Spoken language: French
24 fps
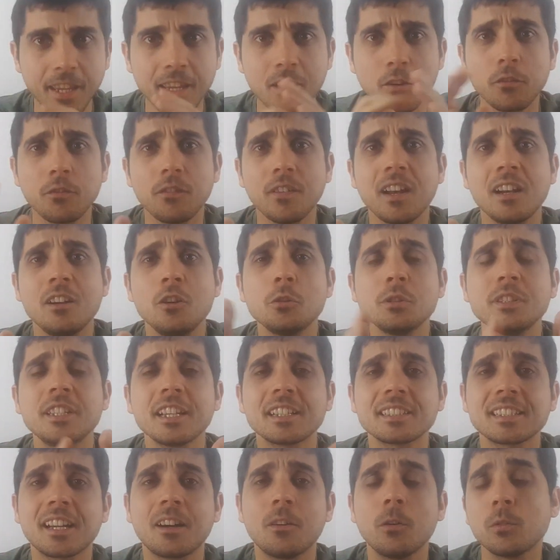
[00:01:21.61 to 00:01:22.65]
Et enfin le
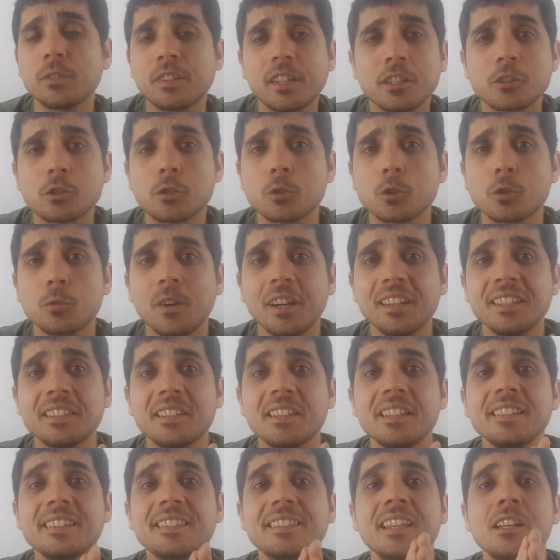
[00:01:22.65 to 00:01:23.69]
dernier avantage que je vois
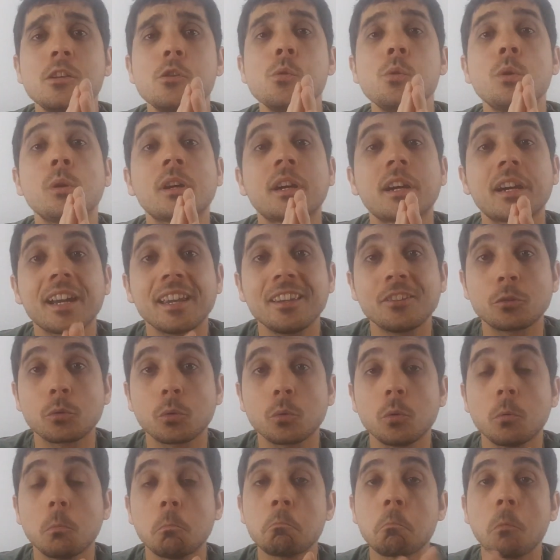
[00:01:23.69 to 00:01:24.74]
ici c'est le
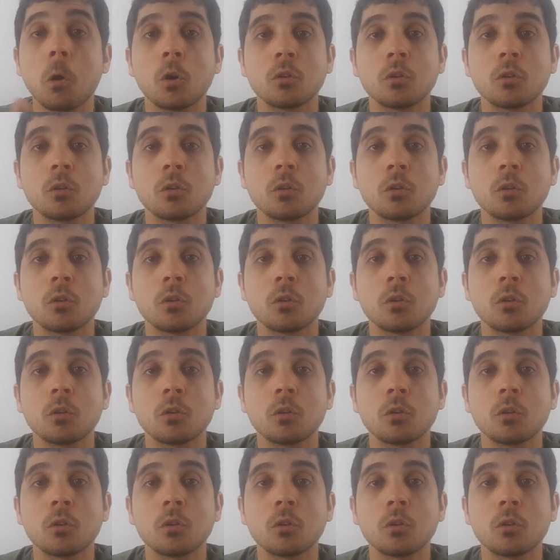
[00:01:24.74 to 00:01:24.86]
réseau.